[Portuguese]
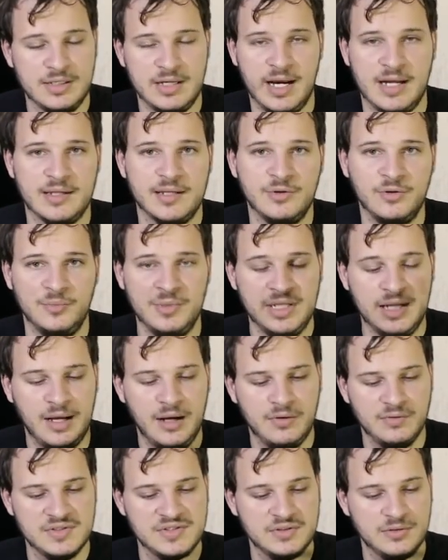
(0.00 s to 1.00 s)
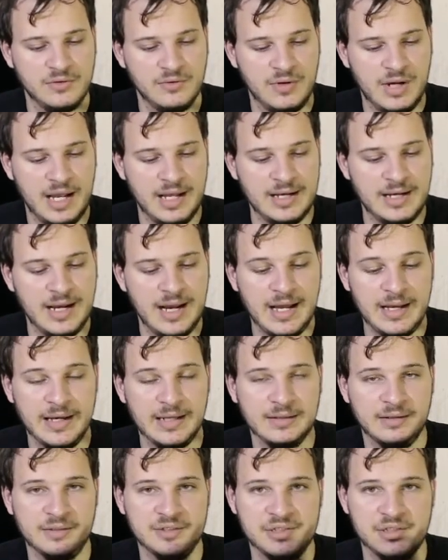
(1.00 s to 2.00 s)
Carga nominal, se eu carregar
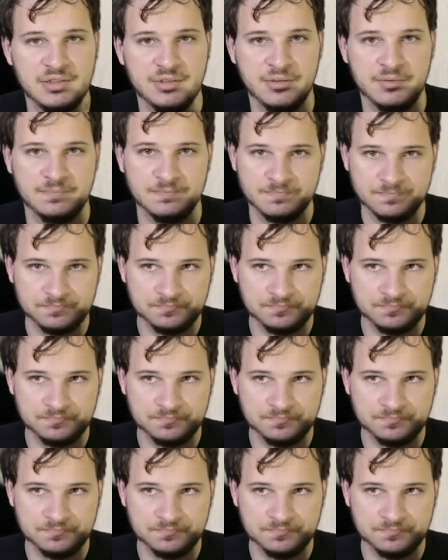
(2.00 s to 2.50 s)
ela de